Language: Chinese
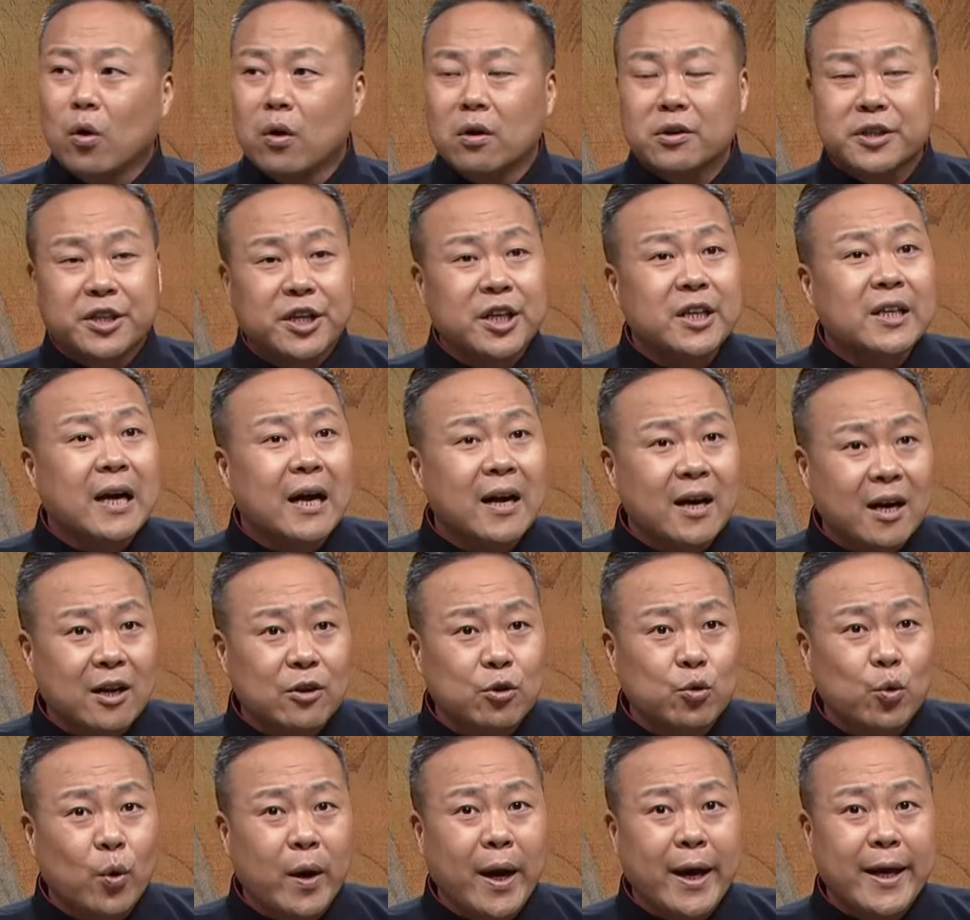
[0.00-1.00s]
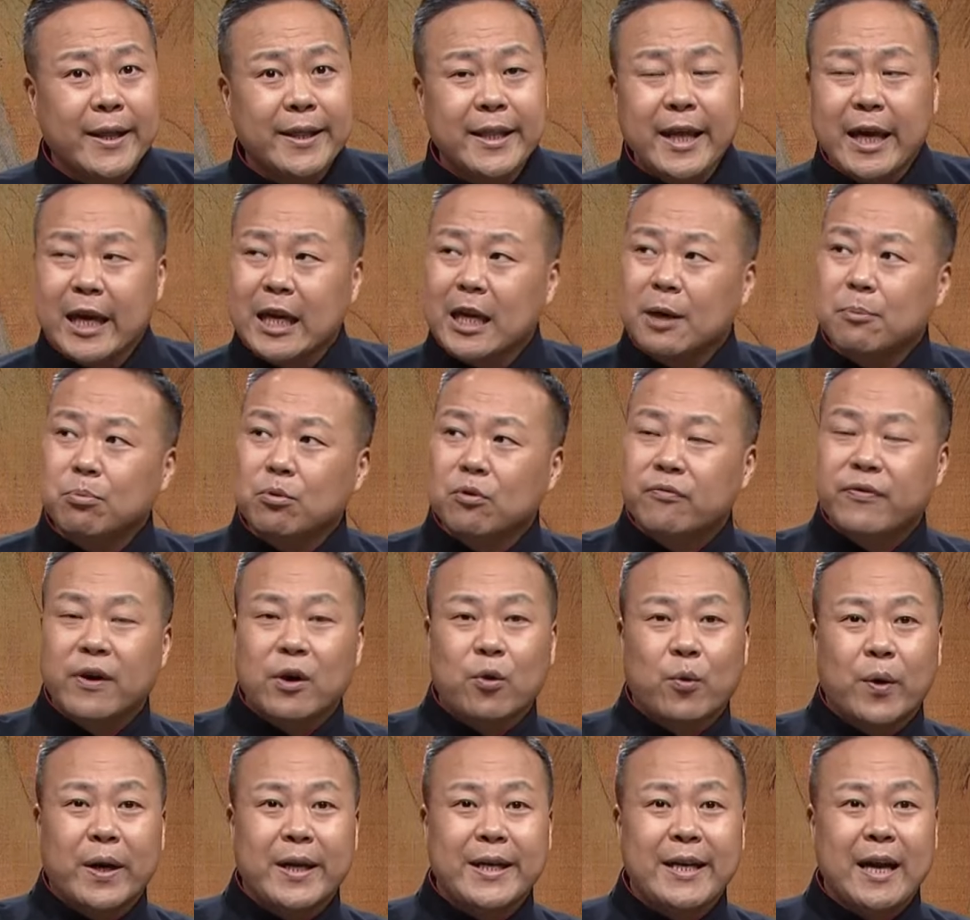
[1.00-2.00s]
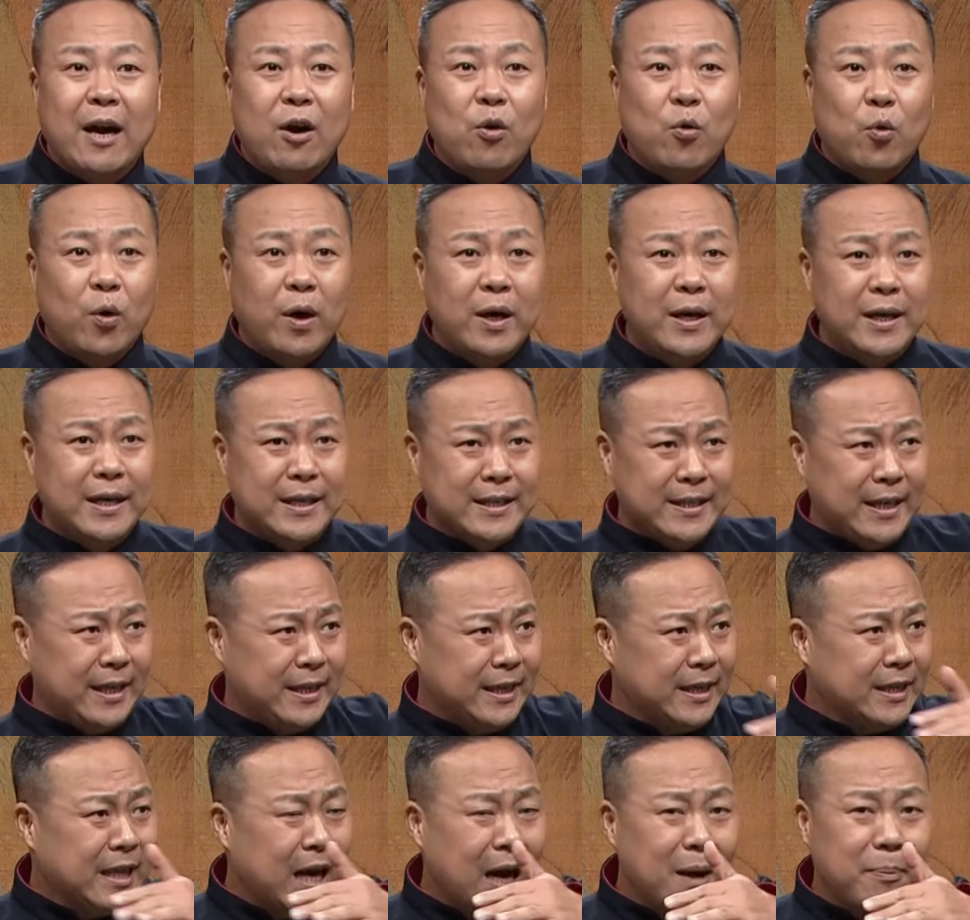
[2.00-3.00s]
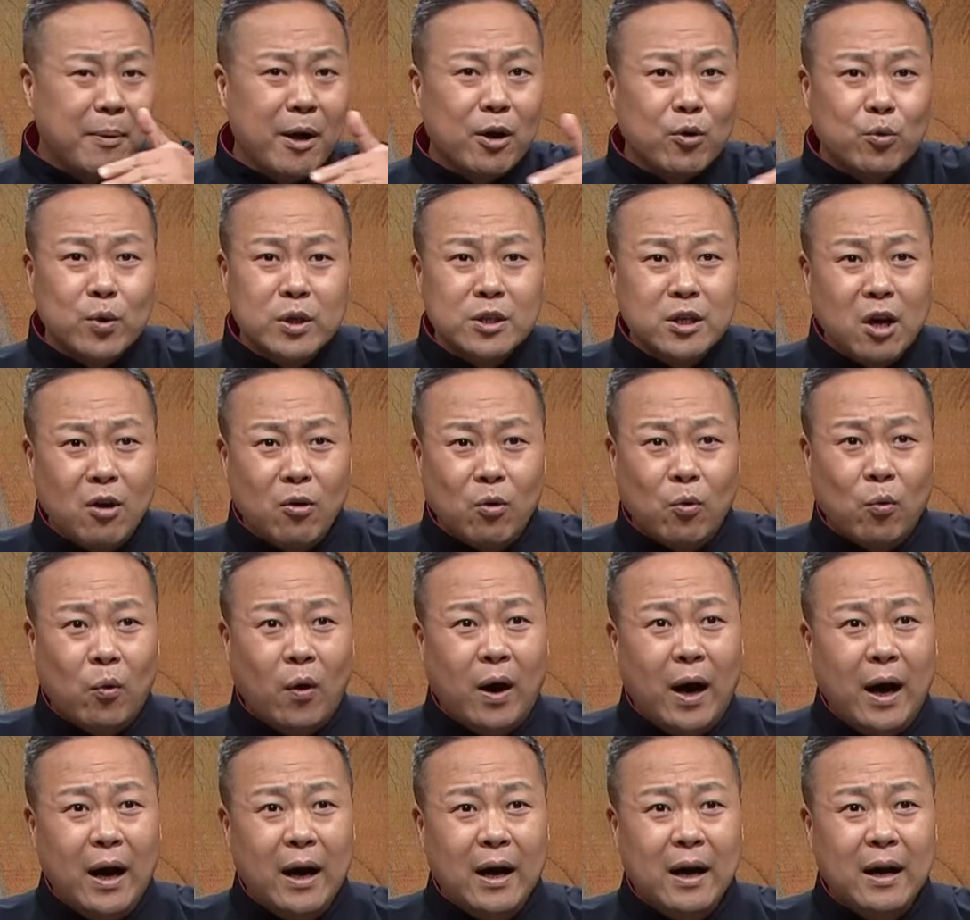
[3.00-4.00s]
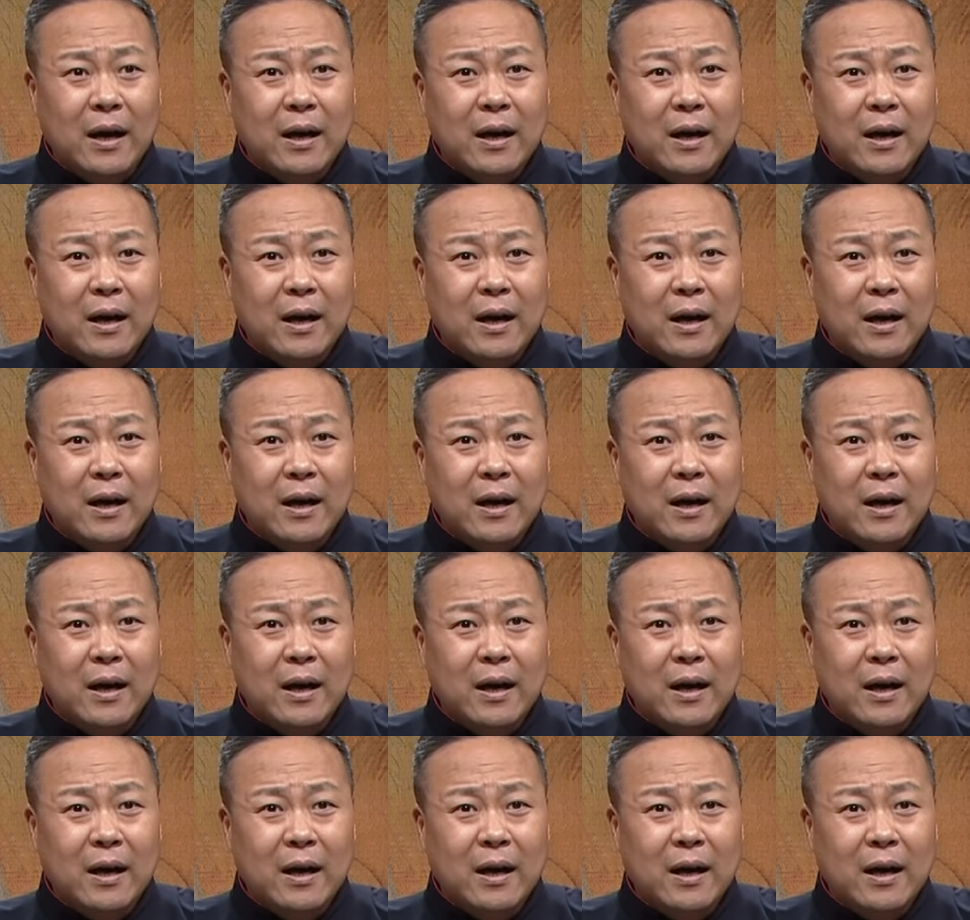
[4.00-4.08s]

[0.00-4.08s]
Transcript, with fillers: 国要抵挡很多呀，那一部分归了燕国，这一大半归赵国。